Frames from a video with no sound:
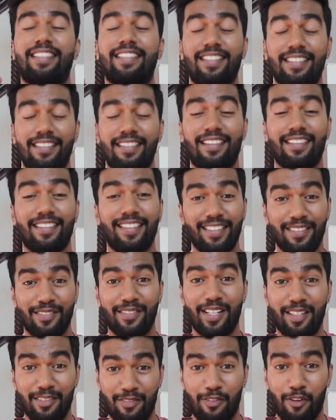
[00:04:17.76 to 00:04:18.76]
ரியலி
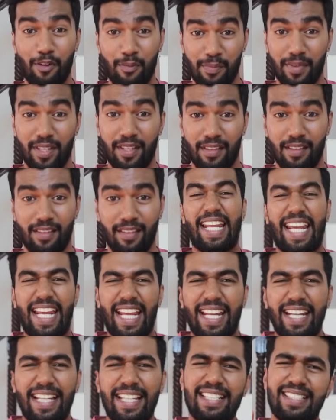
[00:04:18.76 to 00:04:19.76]
வெல் ஃபார் மீ டே
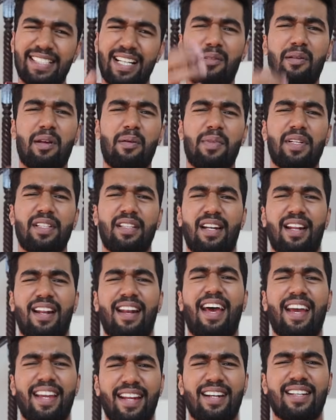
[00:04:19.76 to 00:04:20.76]
நீ சாப்பிடாம
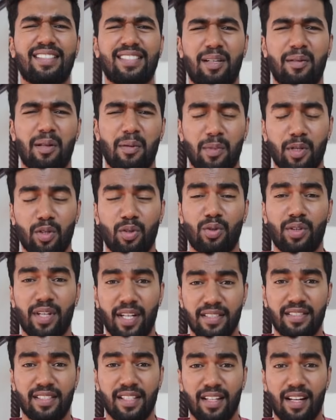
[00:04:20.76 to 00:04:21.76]
இருந்தேன்னா நான் ஏன்டா சாப்பிடாம
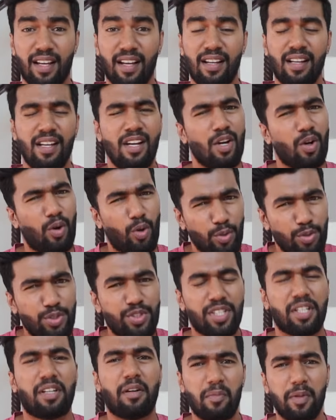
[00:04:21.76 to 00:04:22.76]
இருக்கணும்னு நினச்சிங்கன்னா
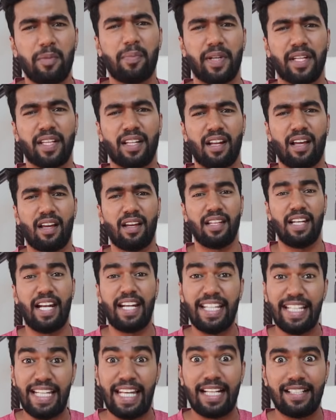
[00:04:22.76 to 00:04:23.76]
கொஞ்சம் கம்மி பண்ணிக்கலாம்
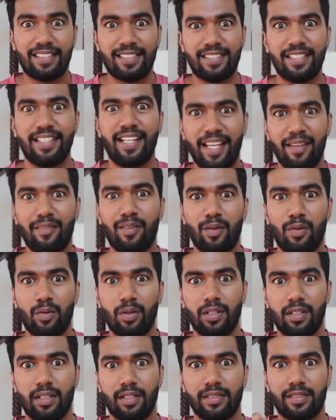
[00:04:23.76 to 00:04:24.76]
இல்லாட்டி நெக்ஸ்ட் டேவே
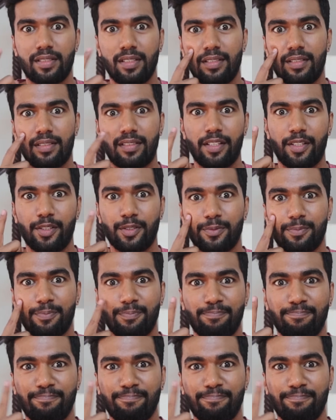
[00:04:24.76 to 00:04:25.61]
உங்களுக்கு ரிசல்ட் தெரியும்